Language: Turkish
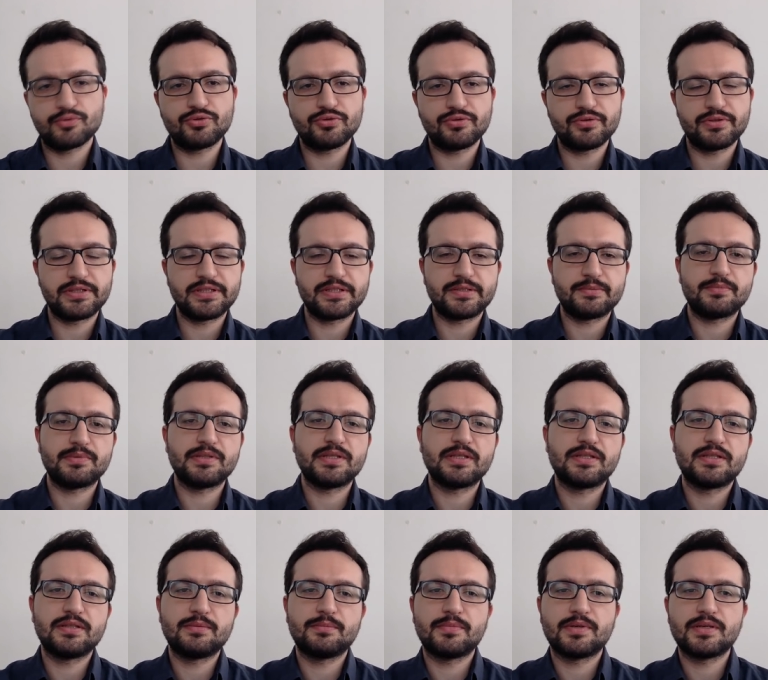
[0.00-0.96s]
Bugün
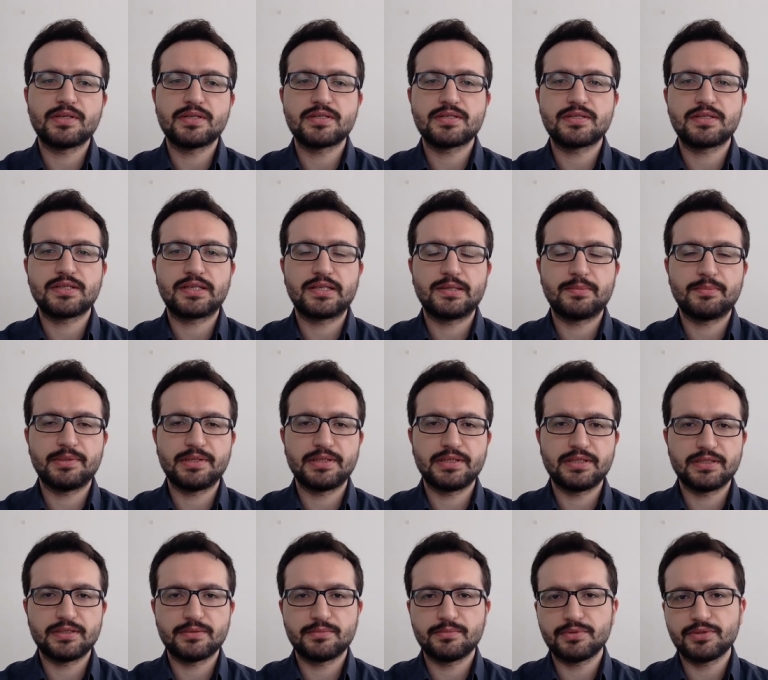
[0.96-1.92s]
27 Mayıs
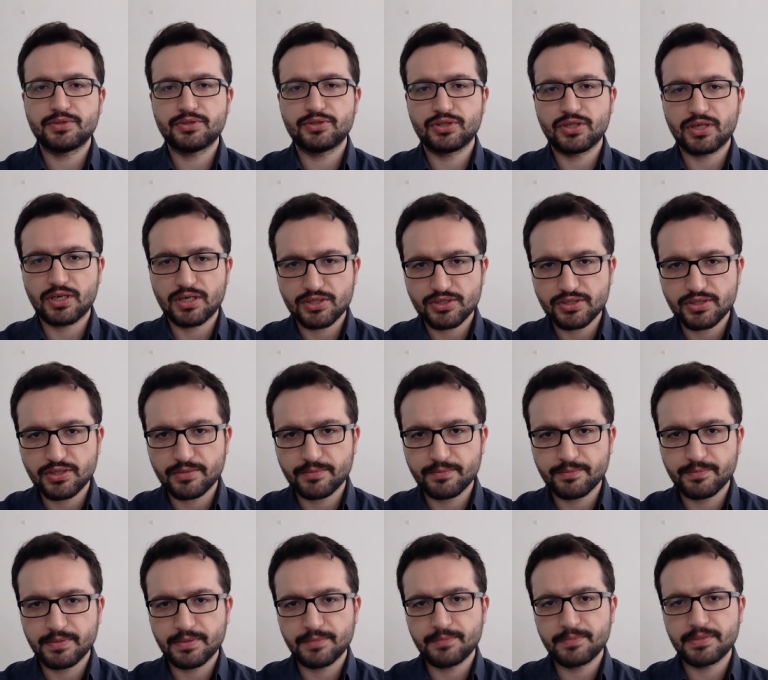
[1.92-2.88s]
2020
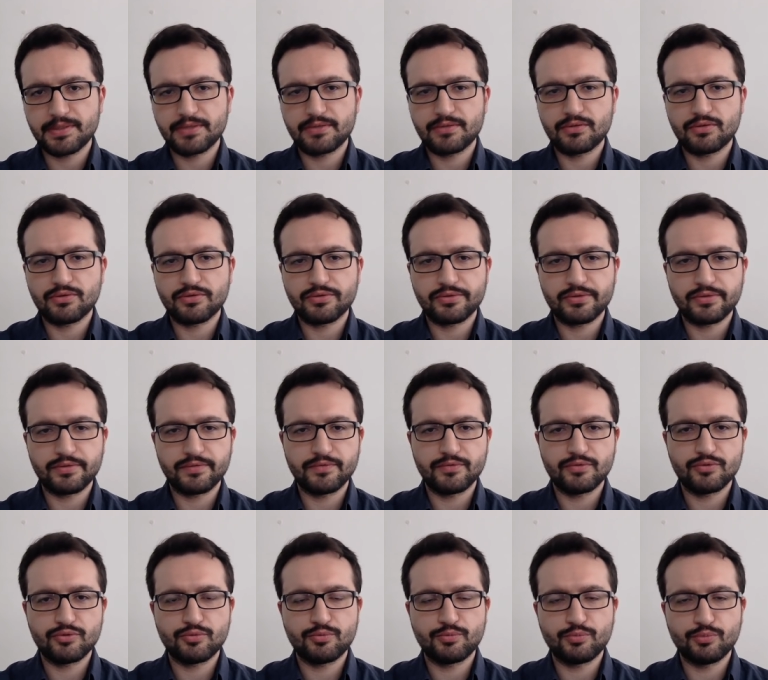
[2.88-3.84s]
Çarşamba bir
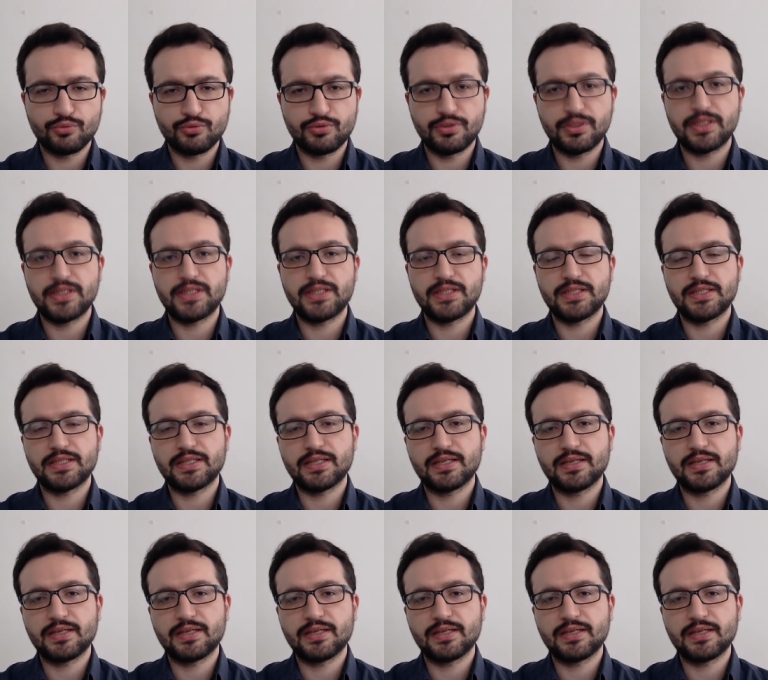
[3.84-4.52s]
koronavirüs bülteniyle